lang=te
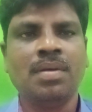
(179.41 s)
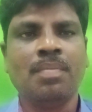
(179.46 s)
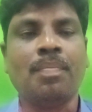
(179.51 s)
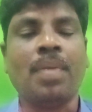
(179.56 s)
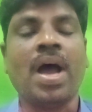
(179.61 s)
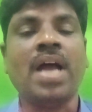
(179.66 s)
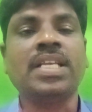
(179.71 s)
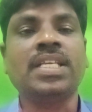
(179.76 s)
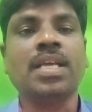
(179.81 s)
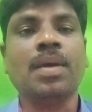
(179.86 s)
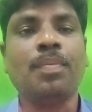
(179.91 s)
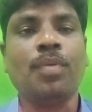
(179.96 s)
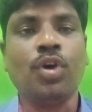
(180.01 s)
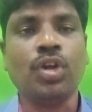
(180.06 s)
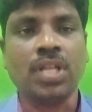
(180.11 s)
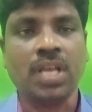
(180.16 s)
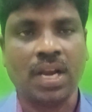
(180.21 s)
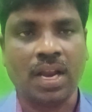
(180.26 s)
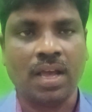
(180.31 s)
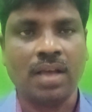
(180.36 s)

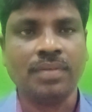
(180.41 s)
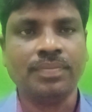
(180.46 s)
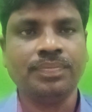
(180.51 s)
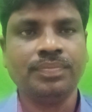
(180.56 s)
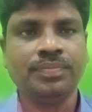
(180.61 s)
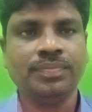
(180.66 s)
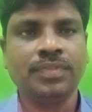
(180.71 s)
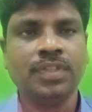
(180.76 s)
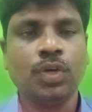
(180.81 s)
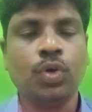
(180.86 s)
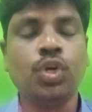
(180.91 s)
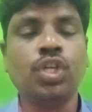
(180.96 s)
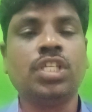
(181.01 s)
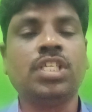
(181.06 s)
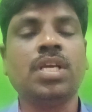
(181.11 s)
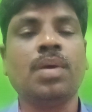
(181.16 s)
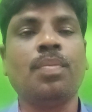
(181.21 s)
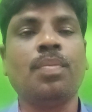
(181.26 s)
పాఠ్యబోధన కృత్య